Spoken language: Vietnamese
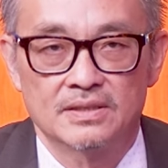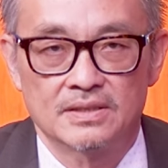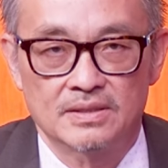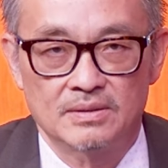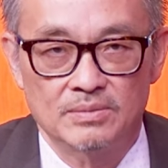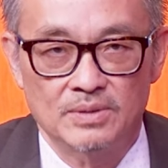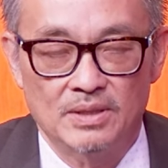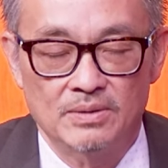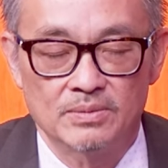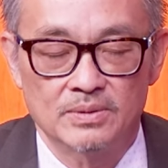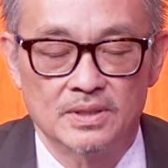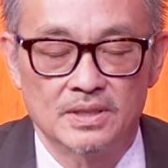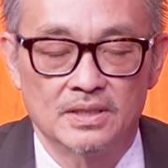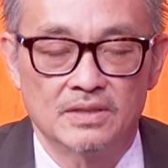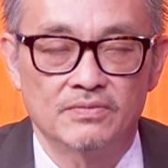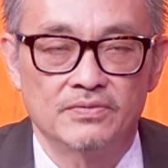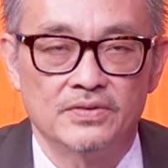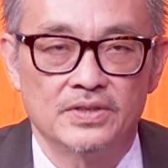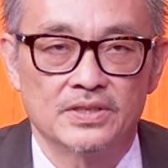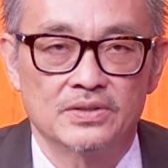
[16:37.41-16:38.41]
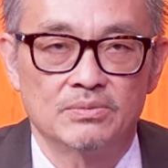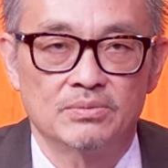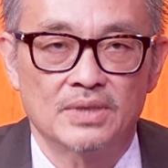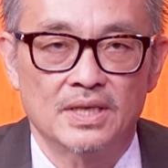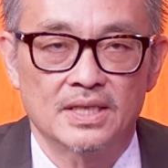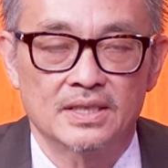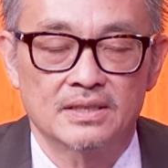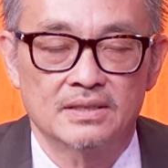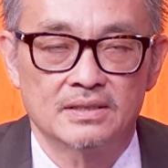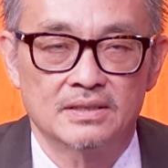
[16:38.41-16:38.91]
cộng đồng ờ, gốc Việt chúng
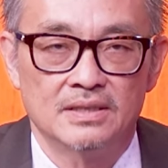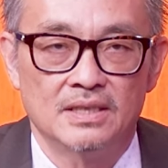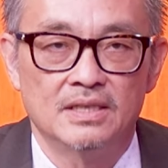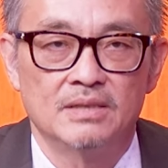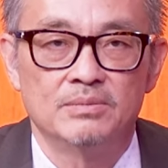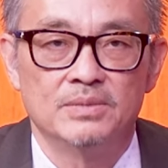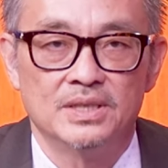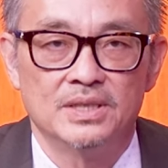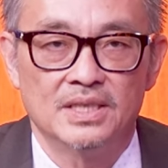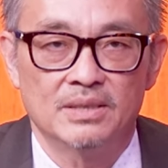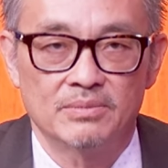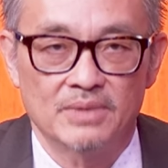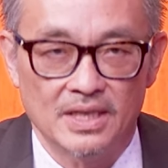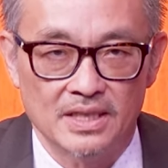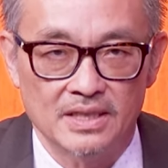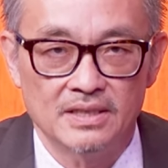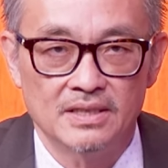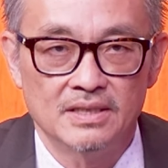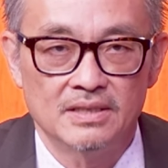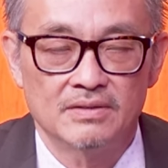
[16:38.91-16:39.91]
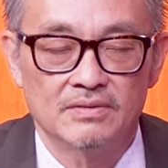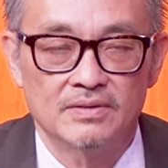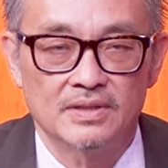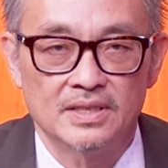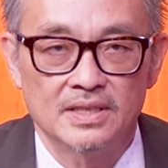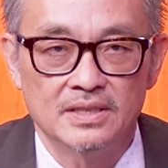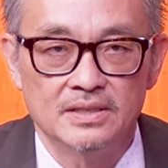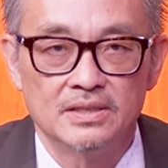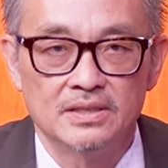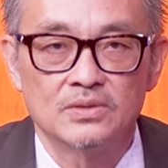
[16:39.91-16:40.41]
ta từ hơn 10 năm nay
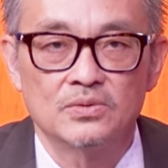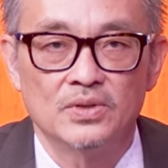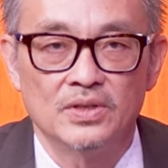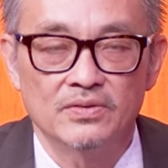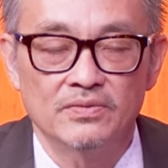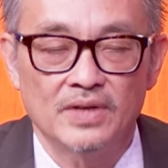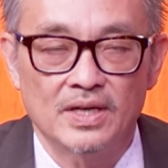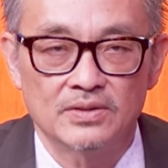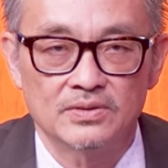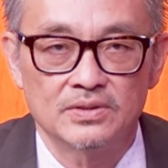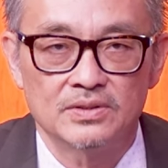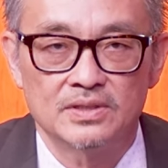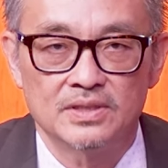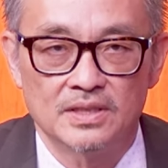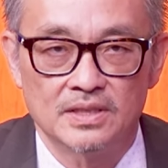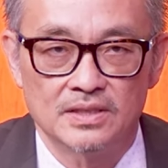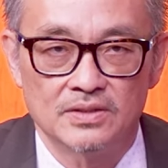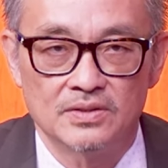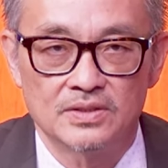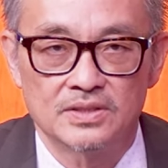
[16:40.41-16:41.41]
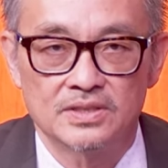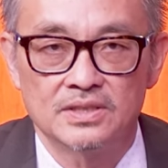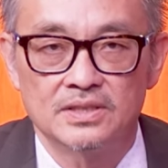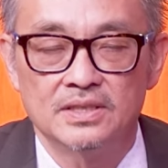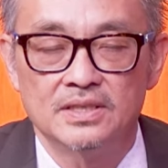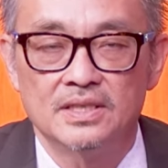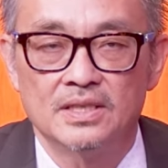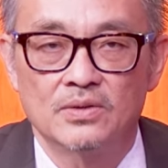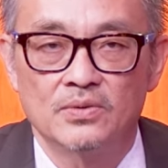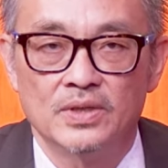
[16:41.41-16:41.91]
và đã được tuyển vào từ thời luật sư
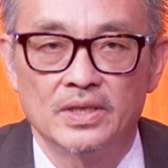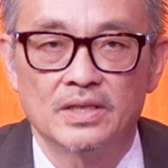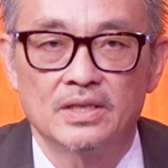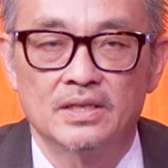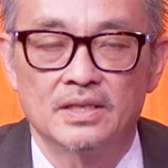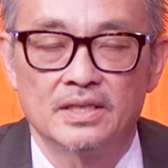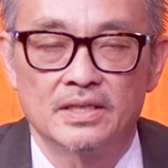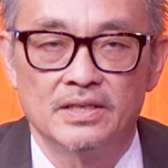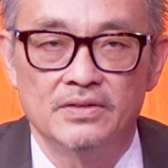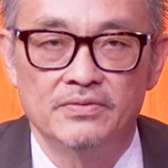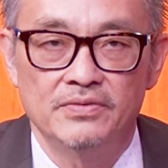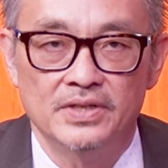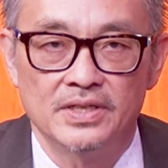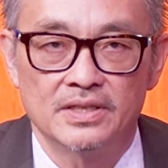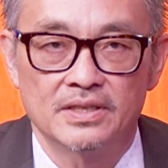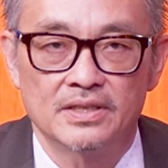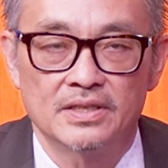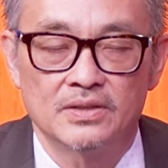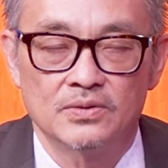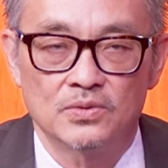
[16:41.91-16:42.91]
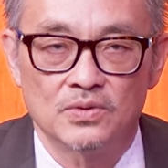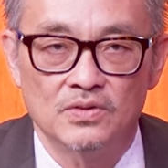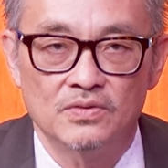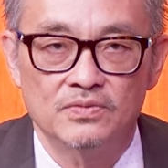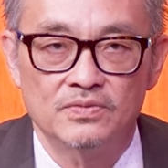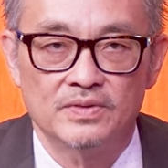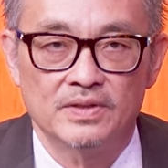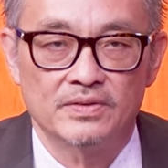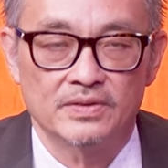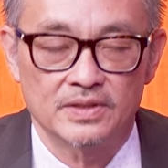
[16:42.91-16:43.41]
Đinh Đăng Nguyễn còn là nghị viên ở Con
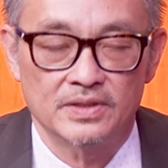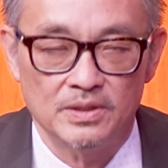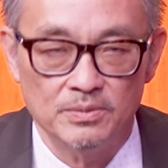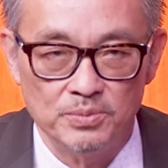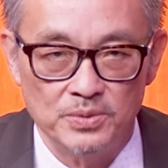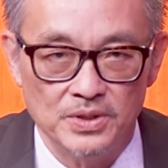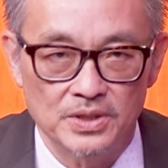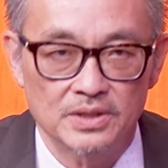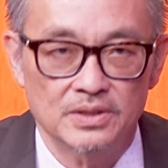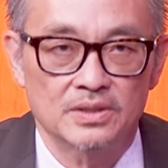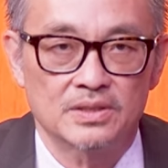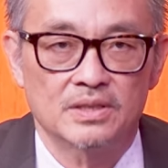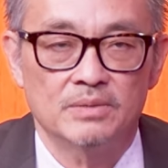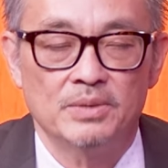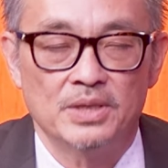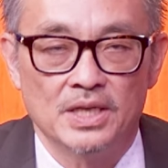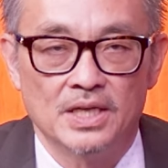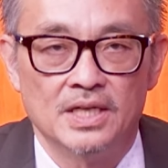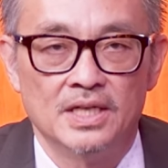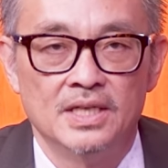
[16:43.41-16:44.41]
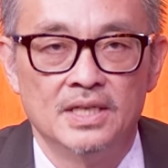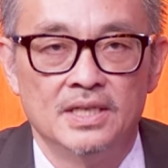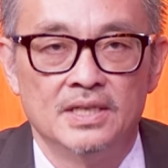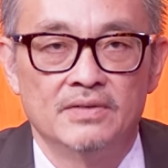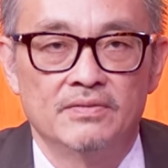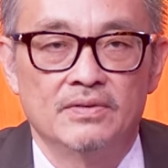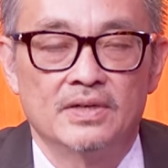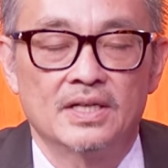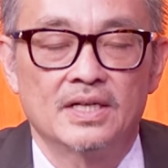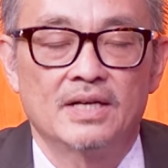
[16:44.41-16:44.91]
Group và tiếp diễn cho tới bây giờ
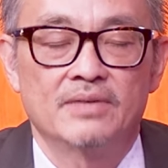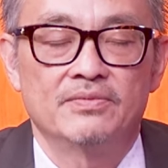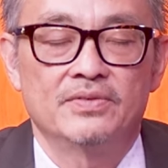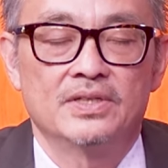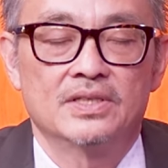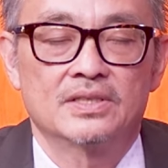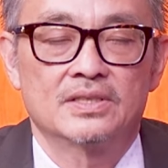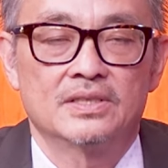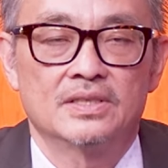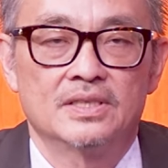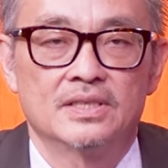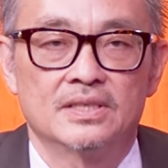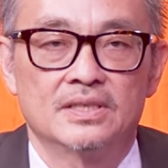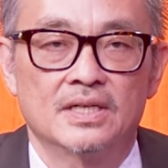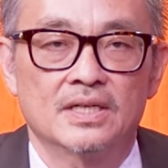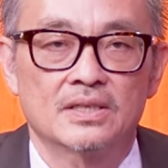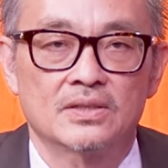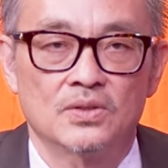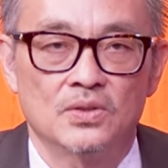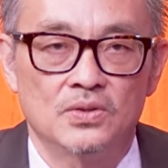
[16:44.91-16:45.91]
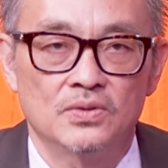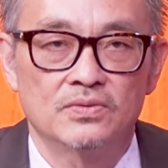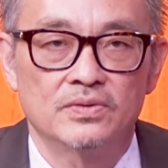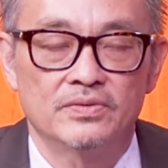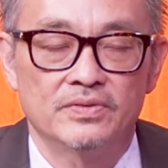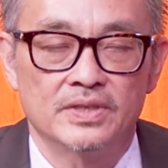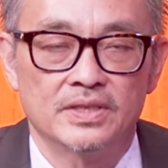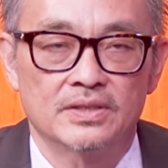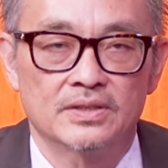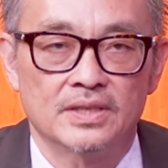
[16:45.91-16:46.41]
vẫn làm việc cho nên rất tốt
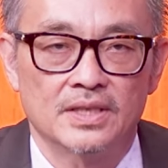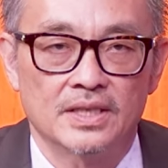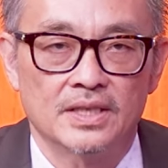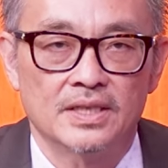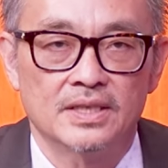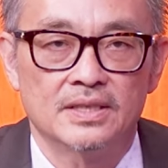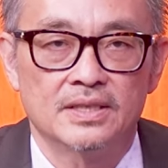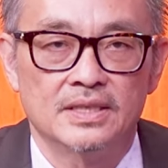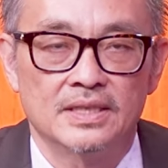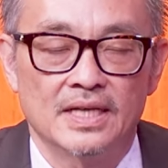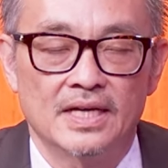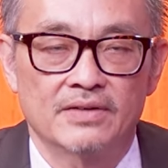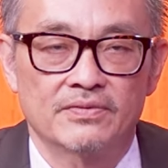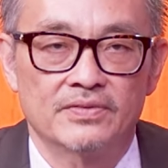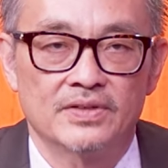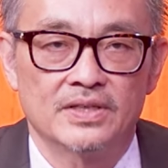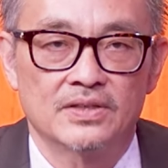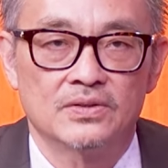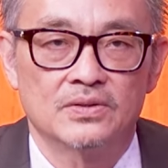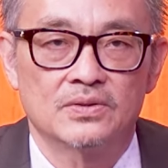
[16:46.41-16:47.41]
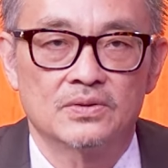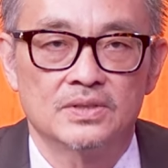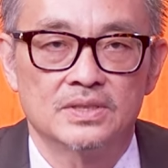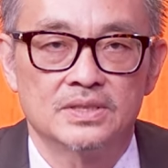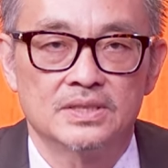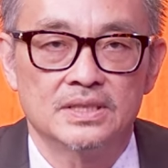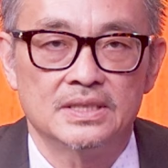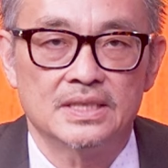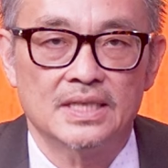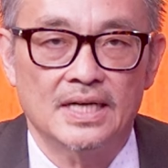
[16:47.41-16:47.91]
quý vị có thể liên lạc về cô
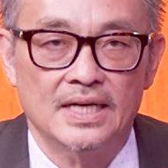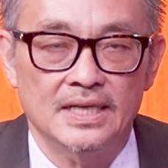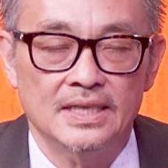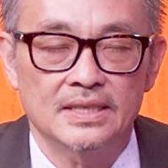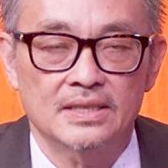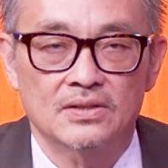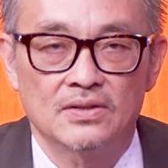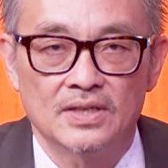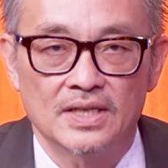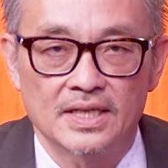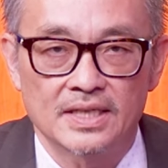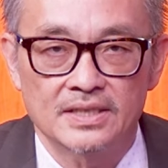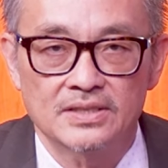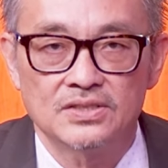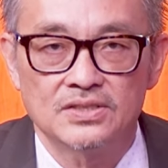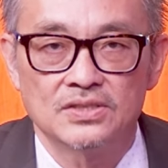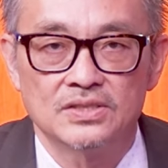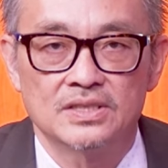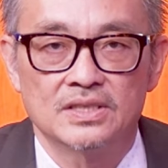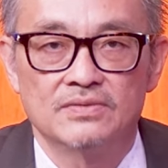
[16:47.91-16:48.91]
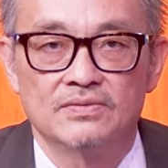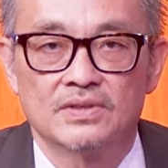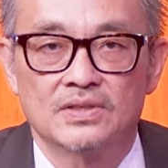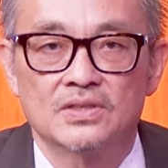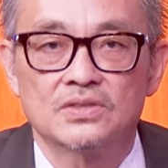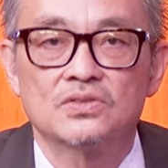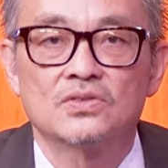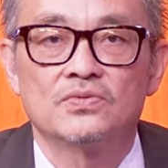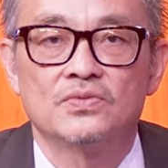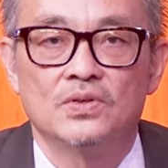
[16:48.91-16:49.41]
Christy Thái coi lại cái chương trình và
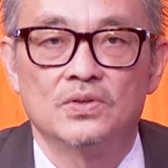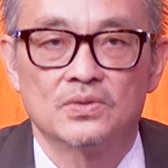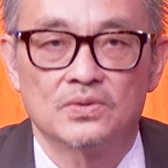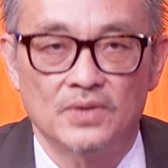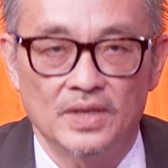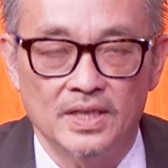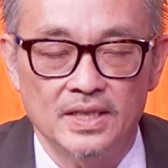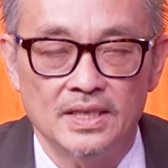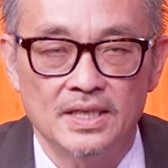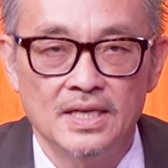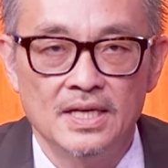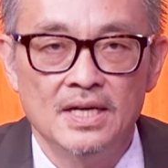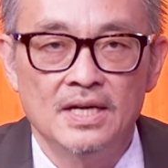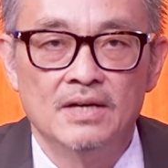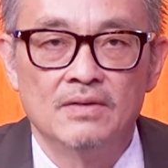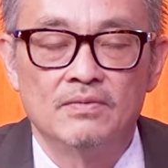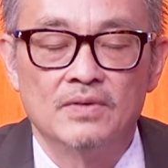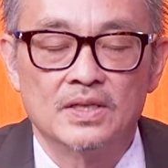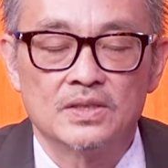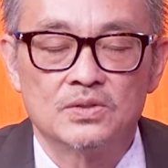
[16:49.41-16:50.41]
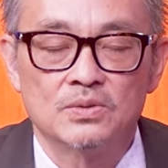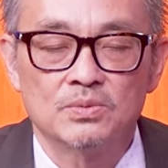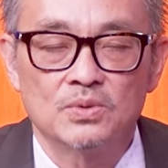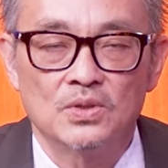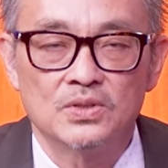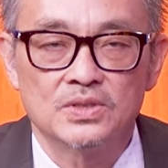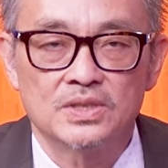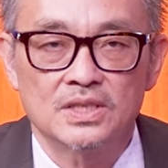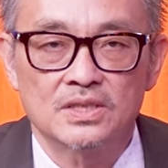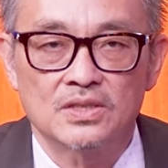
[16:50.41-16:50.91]
có số phone của ấy và chúng
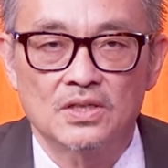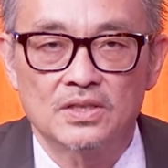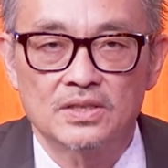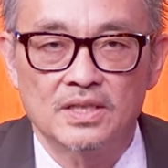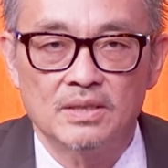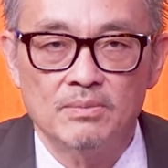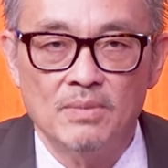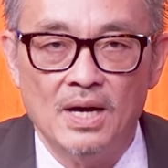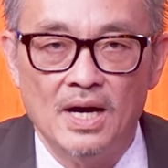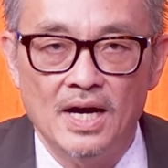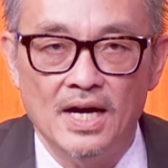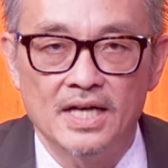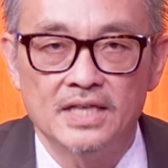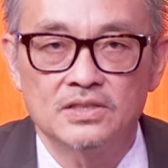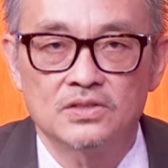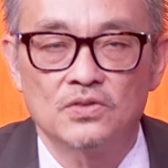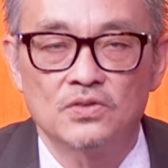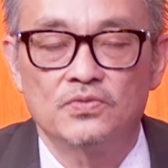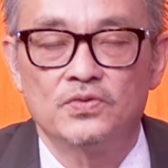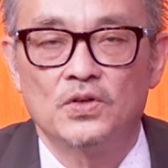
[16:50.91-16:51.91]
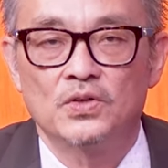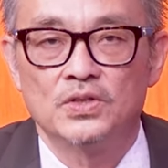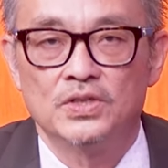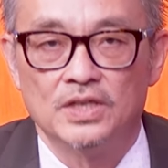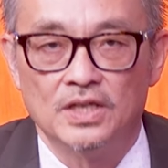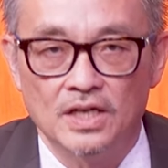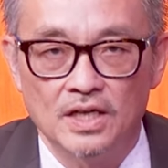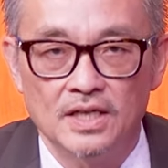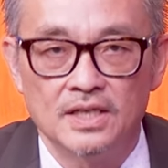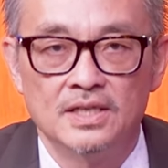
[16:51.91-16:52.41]
tôi sẽ cho thêm hai số phone
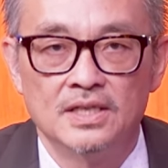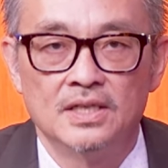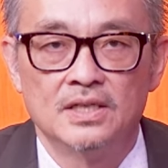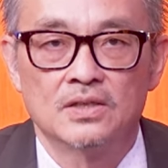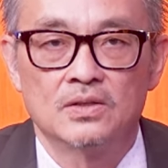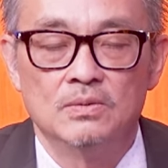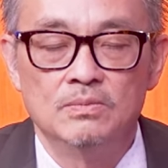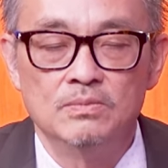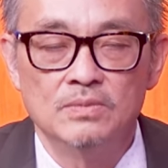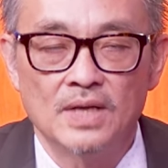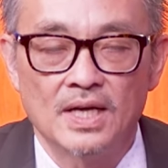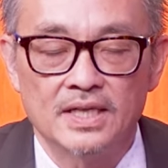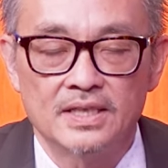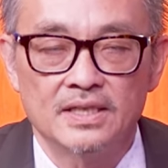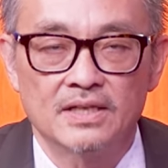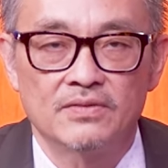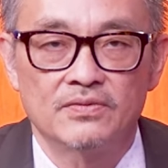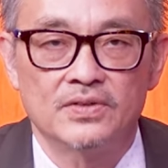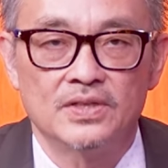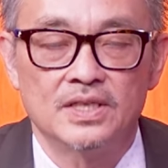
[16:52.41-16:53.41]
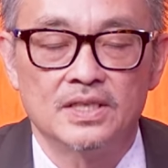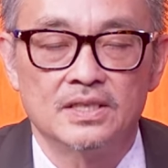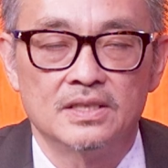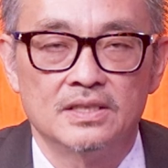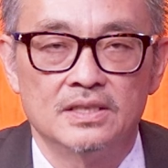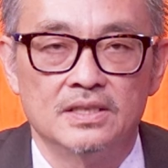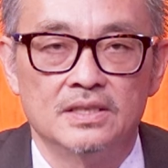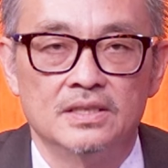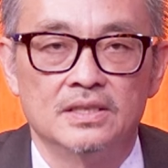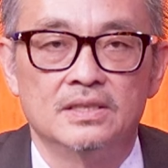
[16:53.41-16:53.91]
nữa cũng là nhân viên
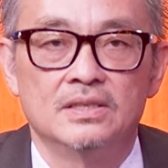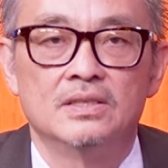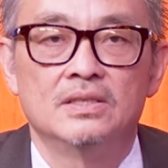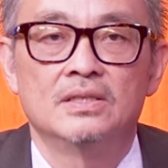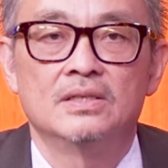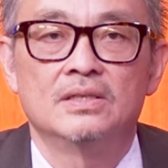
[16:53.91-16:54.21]
người